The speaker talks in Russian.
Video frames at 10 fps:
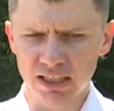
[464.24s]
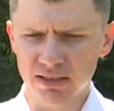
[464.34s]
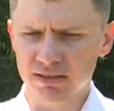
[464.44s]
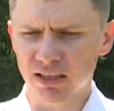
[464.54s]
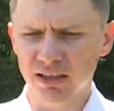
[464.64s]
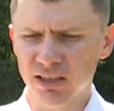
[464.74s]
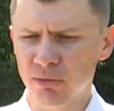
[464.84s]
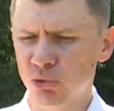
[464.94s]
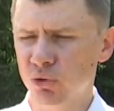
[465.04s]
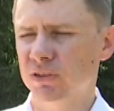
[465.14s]
эти стенды
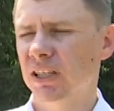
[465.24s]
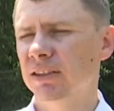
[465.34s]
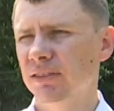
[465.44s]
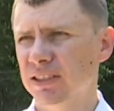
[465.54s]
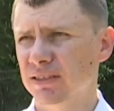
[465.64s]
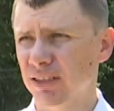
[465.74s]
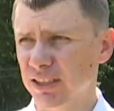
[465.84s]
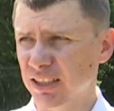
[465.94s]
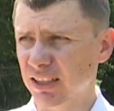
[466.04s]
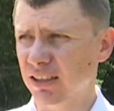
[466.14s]
не будут
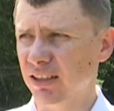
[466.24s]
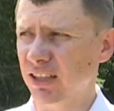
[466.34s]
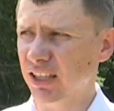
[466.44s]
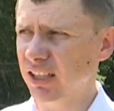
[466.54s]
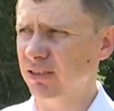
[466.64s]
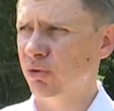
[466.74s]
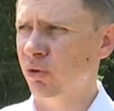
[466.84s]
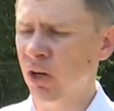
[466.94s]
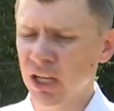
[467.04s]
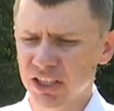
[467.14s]
соответствовать э, реестру,